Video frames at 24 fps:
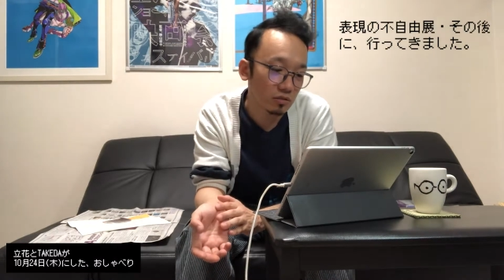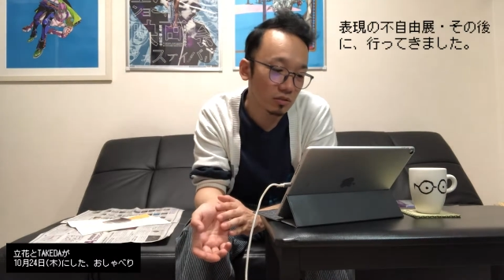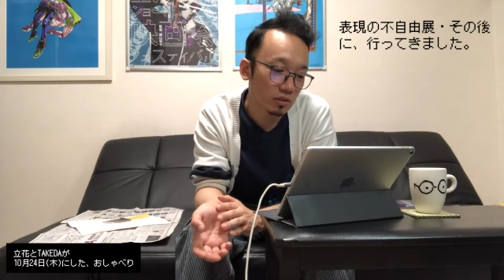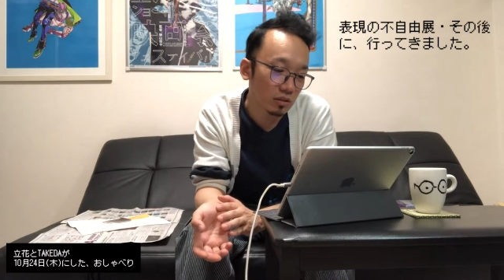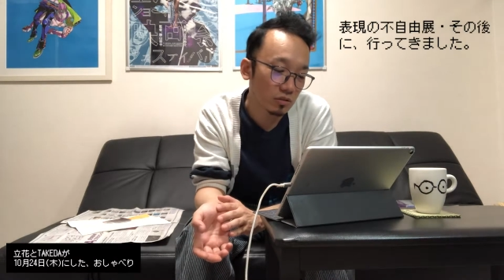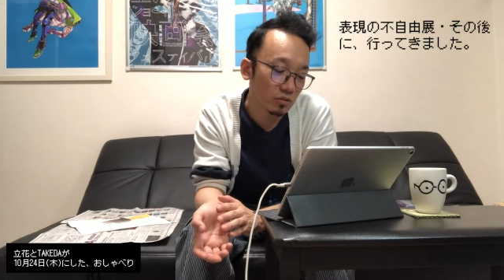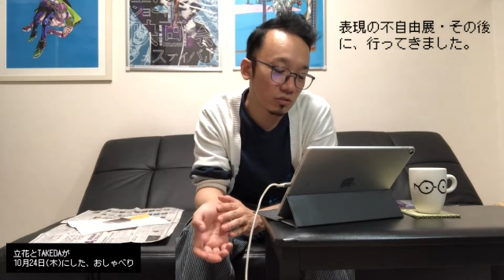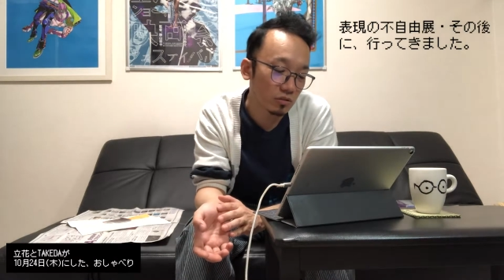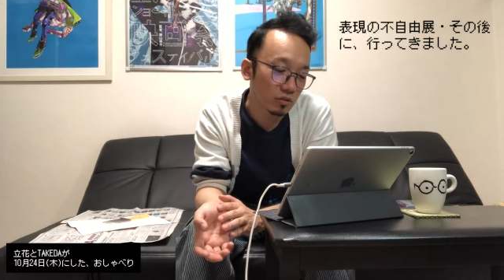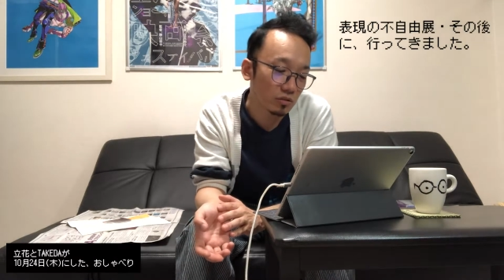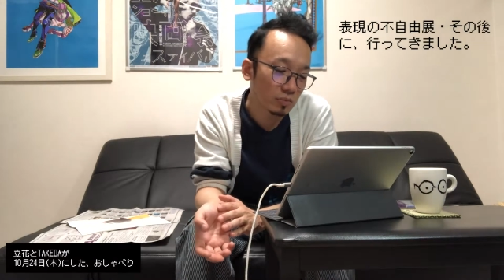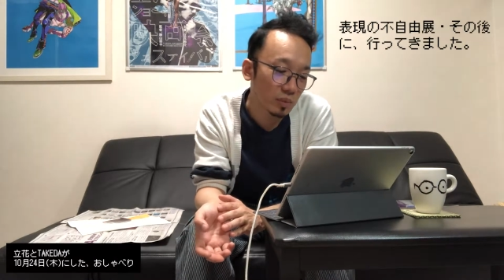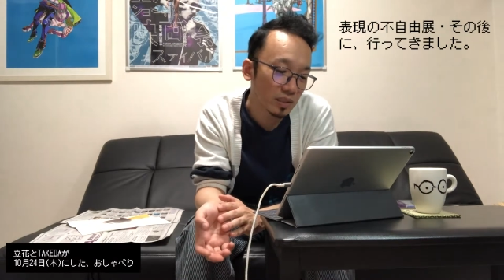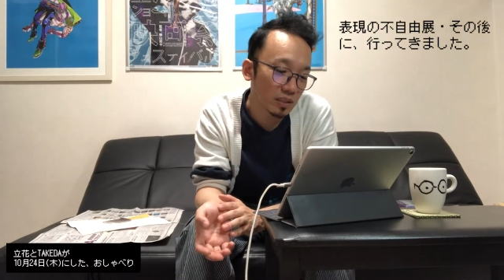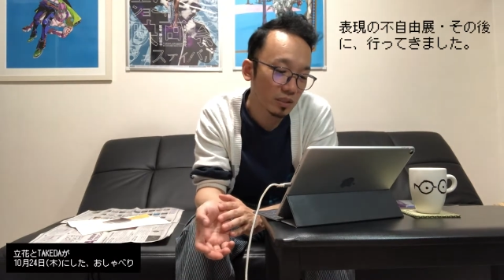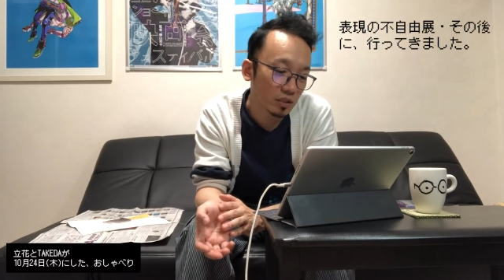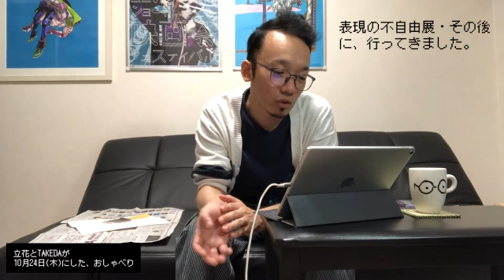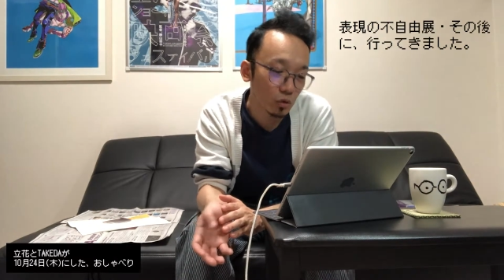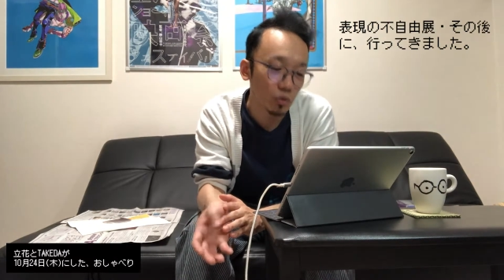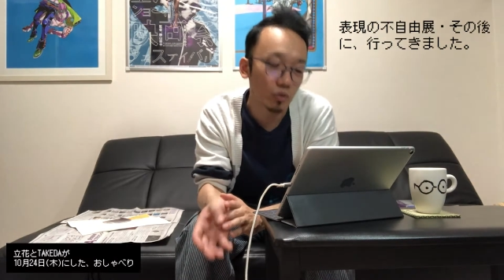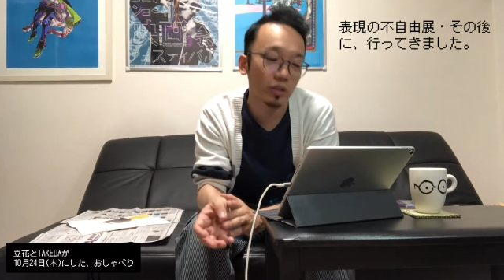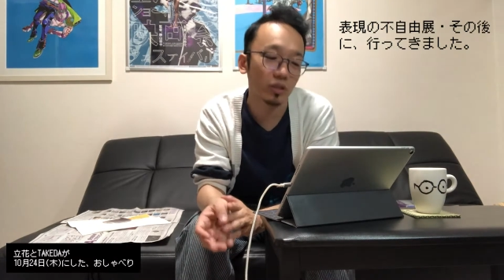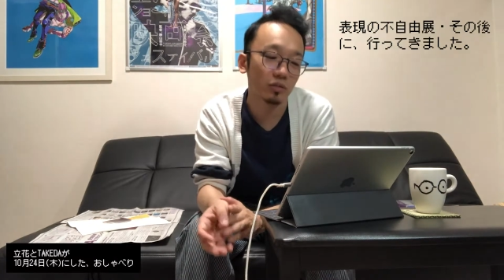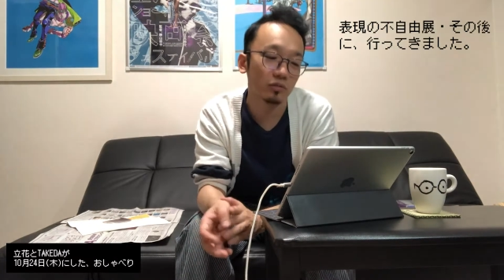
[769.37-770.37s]
冊を全て
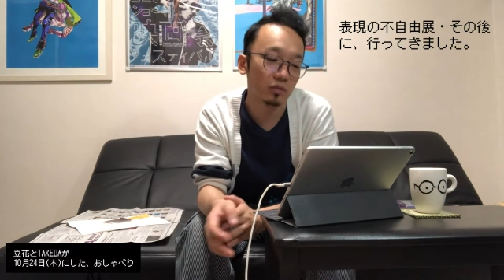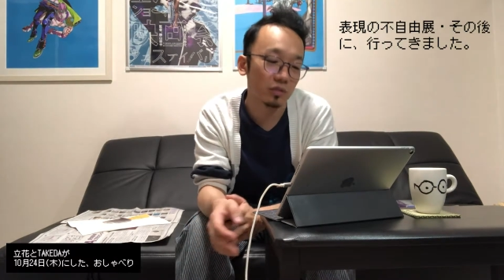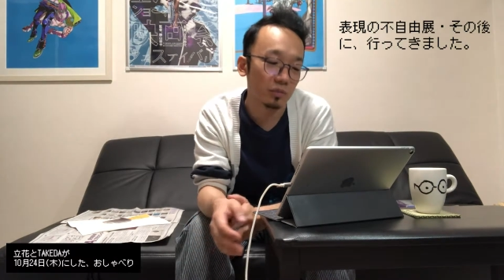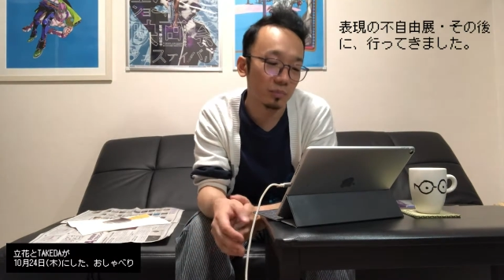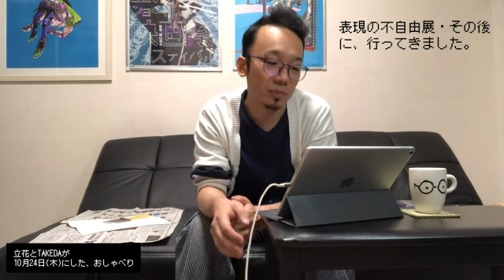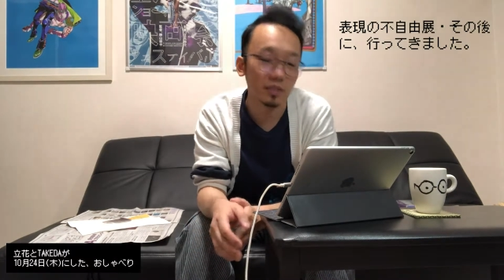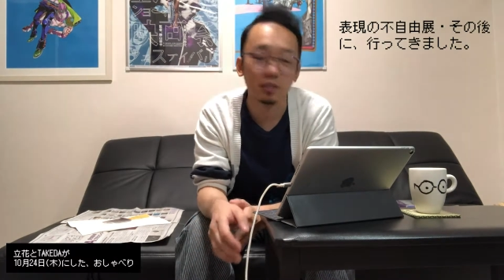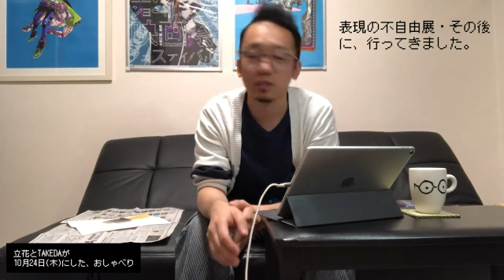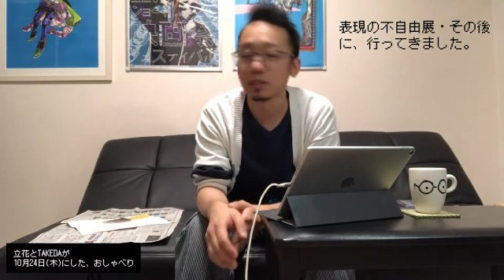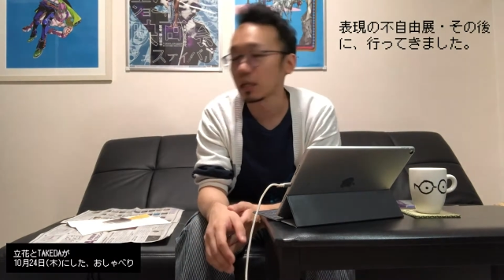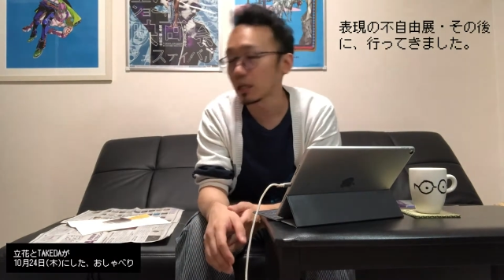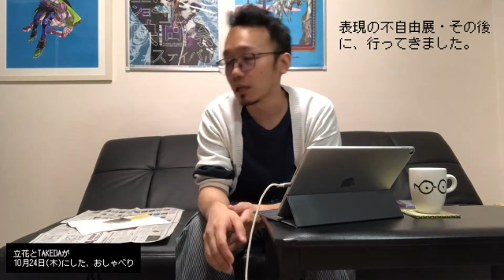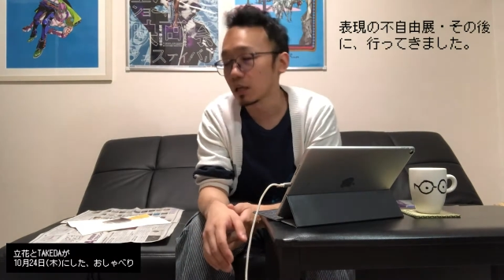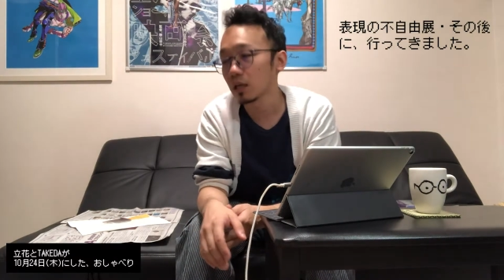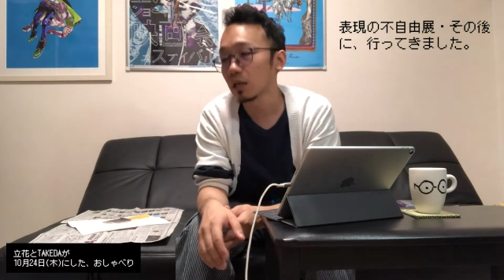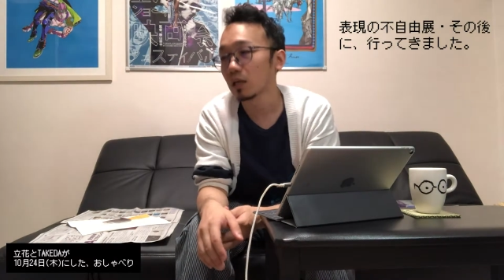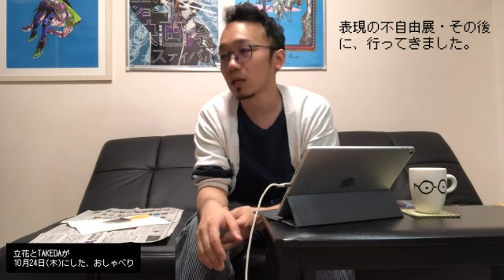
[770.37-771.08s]
焼却してますね